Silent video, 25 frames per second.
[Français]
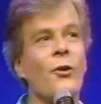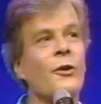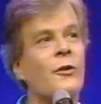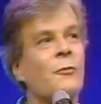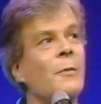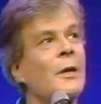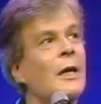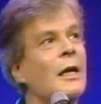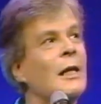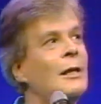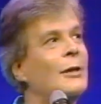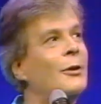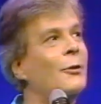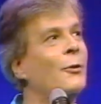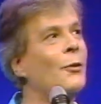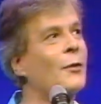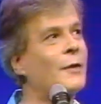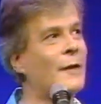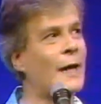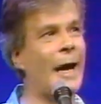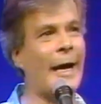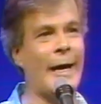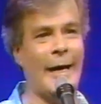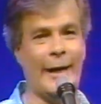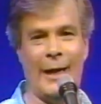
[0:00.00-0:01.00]
11
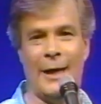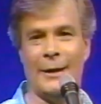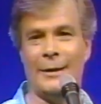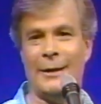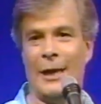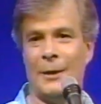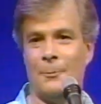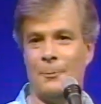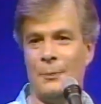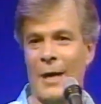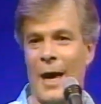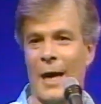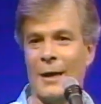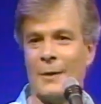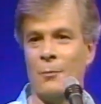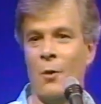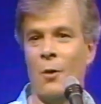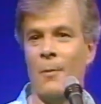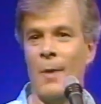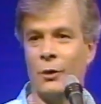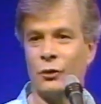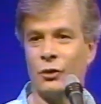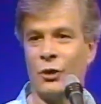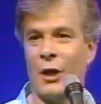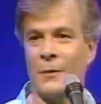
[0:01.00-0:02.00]
244
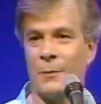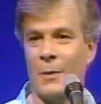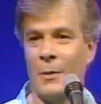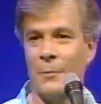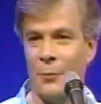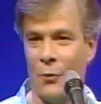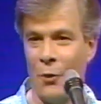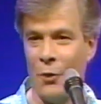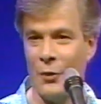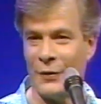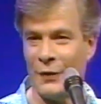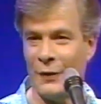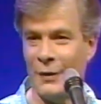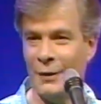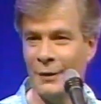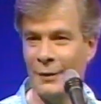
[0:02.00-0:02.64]
piastres, mon marché, la semaine